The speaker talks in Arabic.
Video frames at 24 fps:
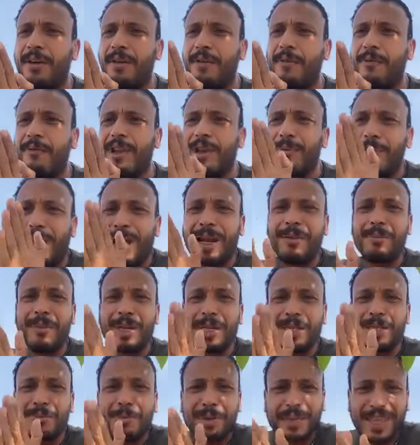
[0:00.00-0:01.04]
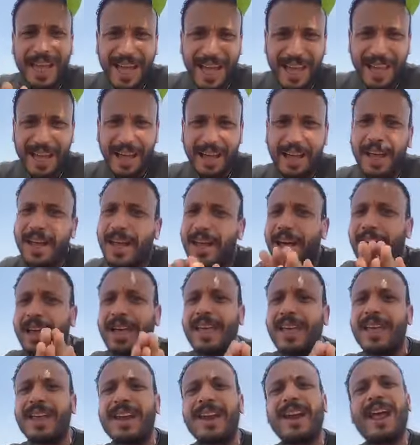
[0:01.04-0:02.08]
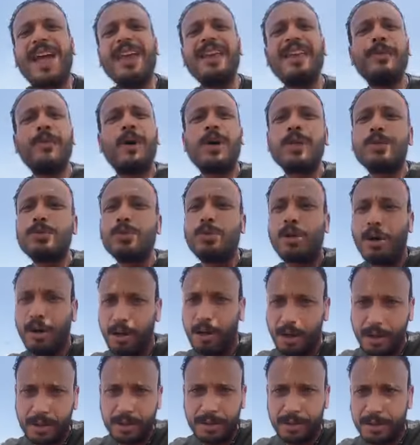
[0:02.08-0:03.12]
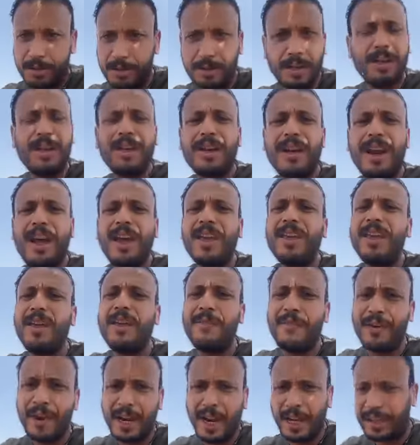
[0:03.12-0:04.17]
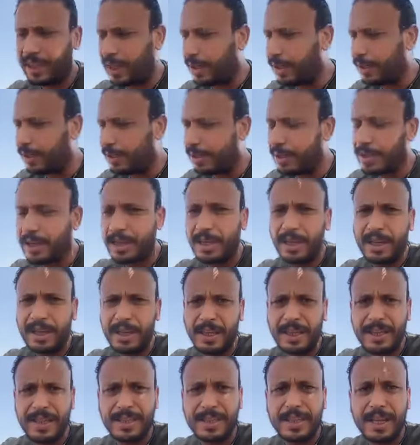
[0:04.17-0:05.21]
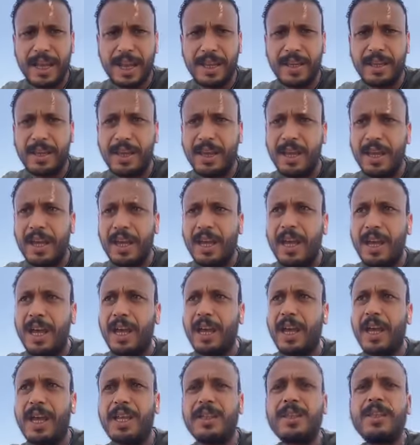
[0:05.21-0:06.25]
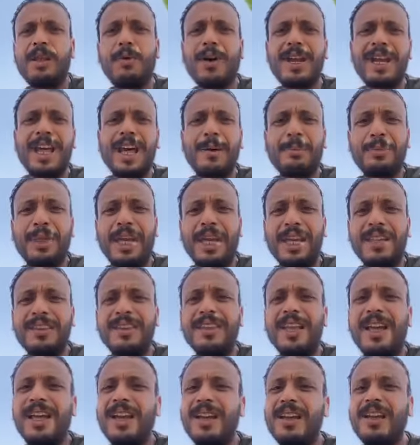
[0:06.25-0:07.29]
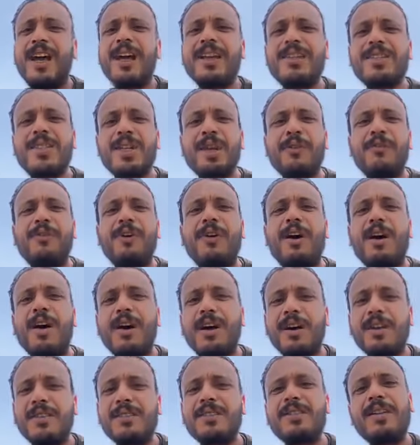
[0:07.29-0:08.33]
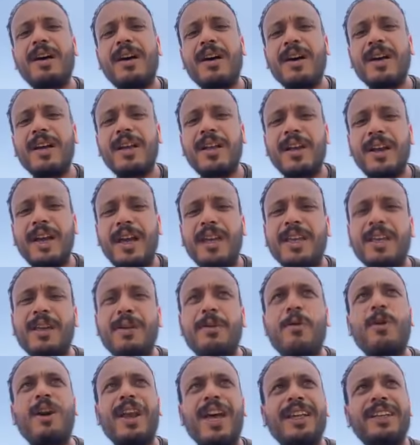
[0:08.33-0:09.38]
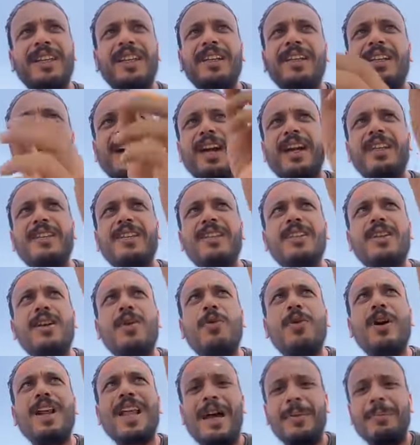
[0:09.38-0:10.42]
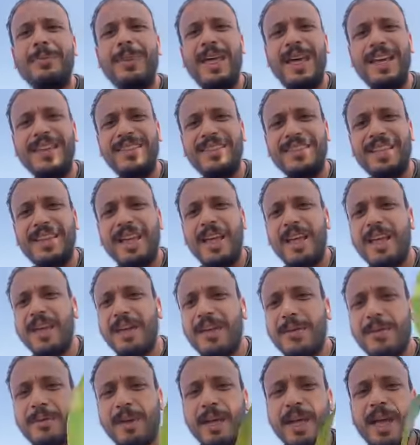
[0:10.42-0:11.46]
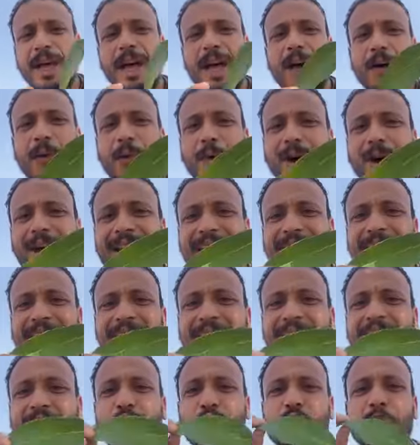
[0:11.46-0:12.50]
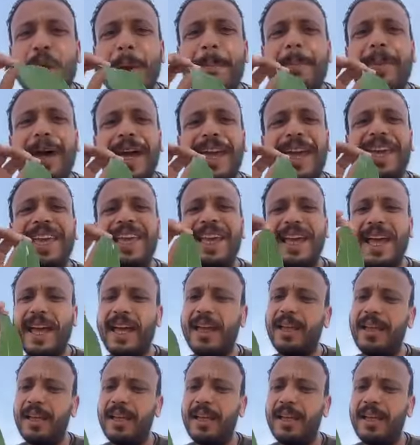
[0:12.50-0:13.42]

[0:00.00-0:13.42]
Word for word: في الملمس بتاعها غير أي محصول آخر غير أي فاكهة تانية ازاي ان الورقه بتاعتنا ليها صفه خاصه غير اي ورقه تانية ان الورقه بتاعتنا ورقه شمعيه